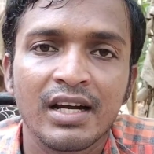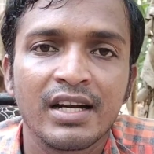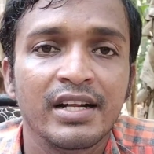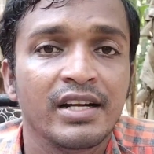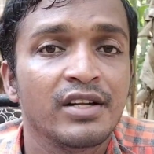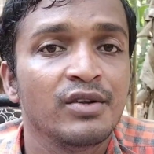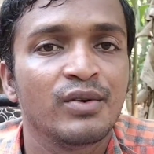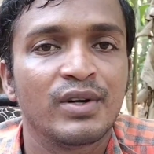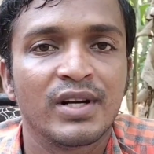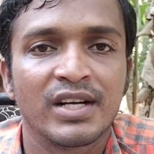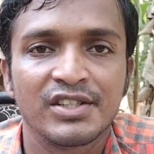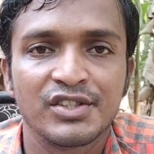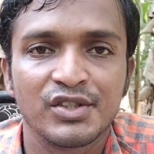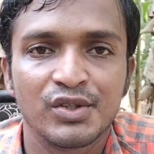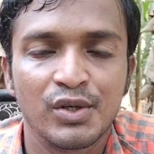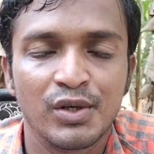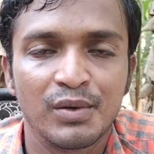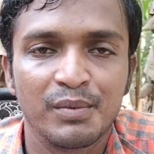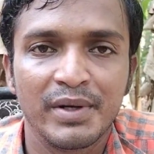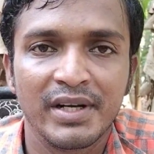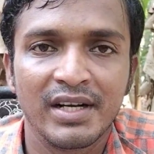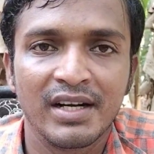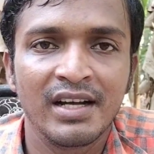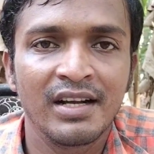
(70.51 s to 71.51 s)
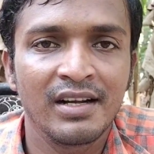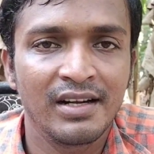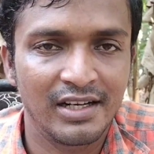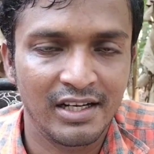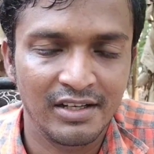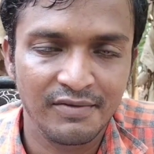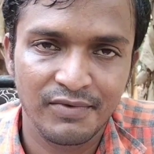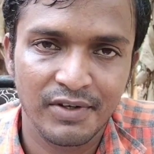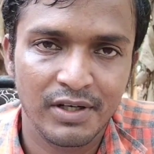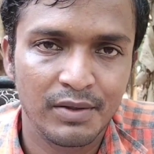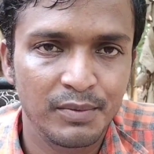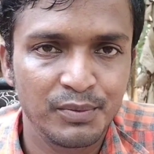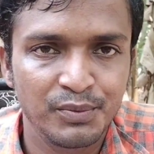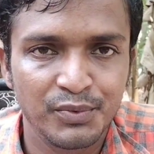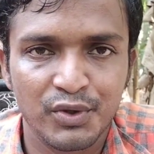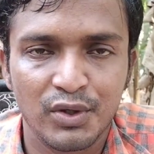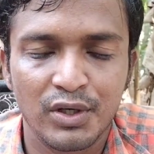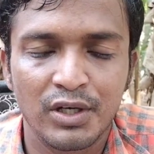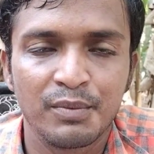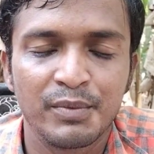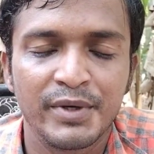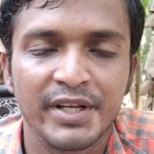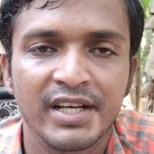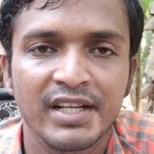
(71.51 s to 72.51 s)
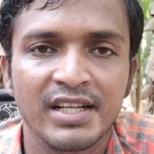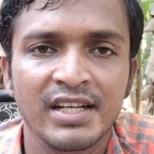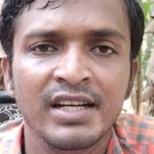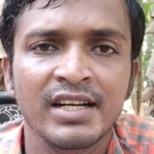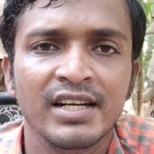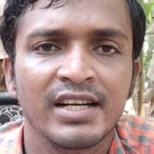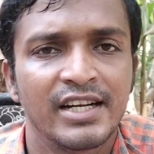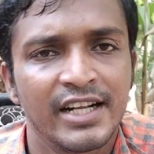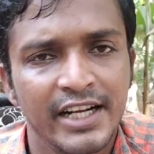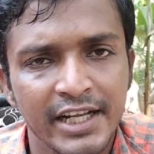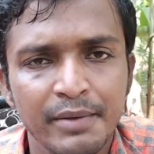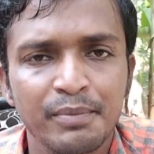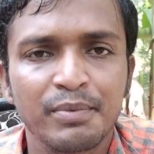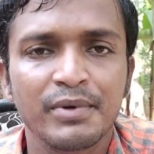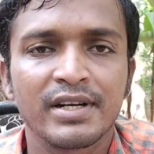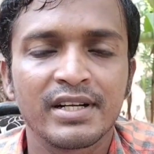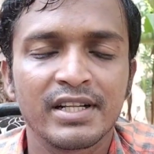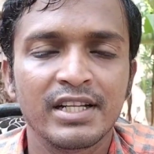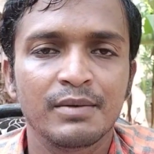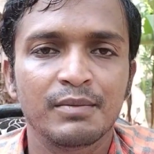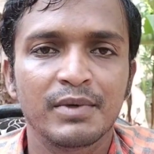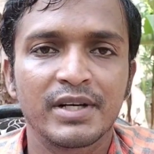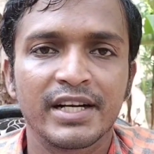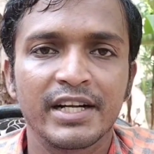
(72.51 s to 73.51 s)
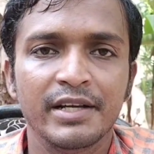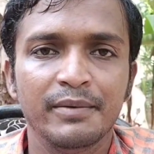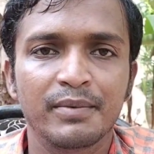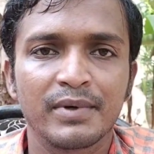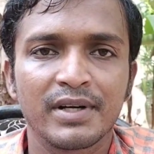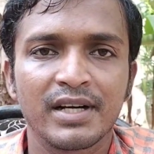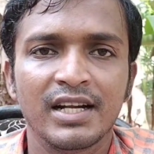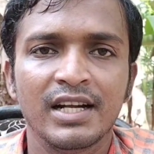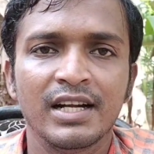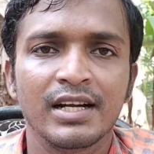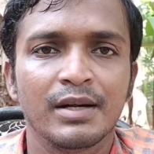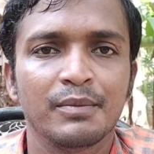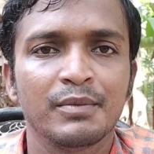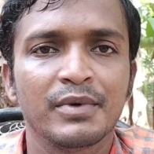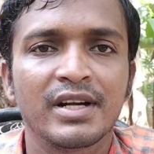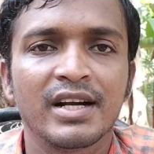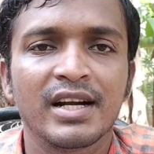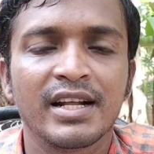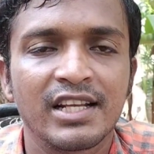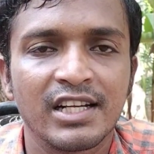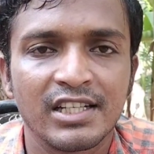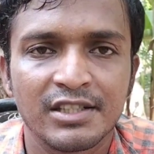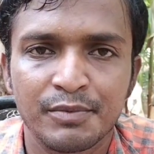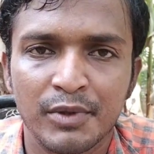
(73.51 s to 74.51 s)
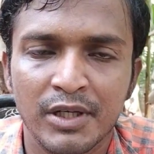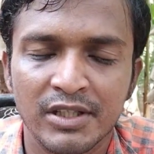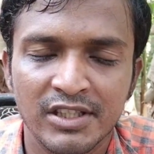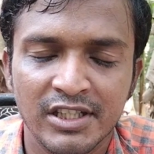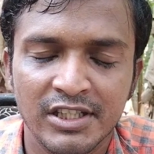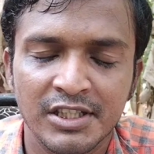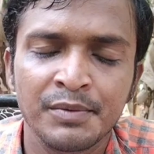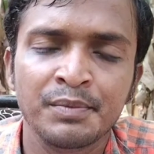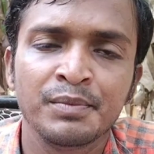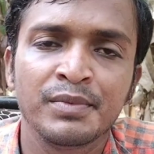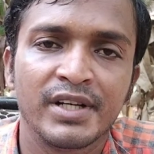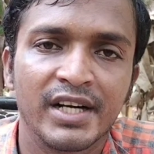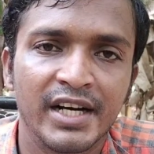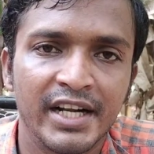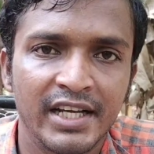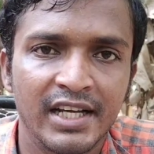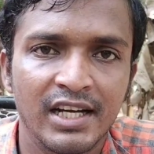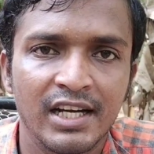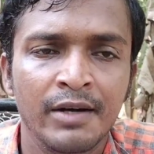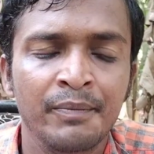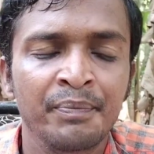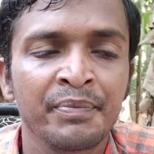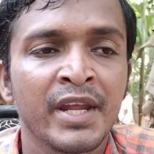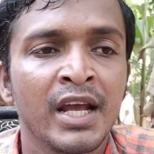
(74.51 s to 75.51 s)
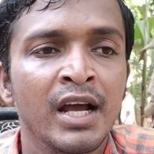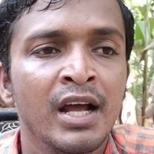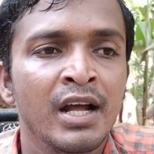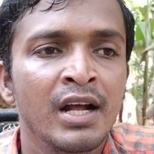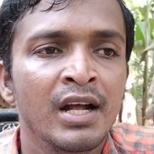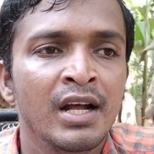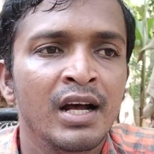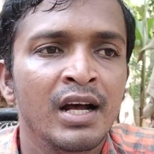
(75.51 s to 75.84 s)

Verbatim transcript: எல்லாட்டேருந்தும் கிடைச்சிடும் அப்படின்லாம் கன்ஃபார்ம்னு சொல்ல முடியாது ட்ரை பண்ணுறது நம்ம ட்ரை பண்ணலாம் நமக்கு கிடைக்கிற ஸ்பான்சர்ஷிப் கிடைக்கலாம்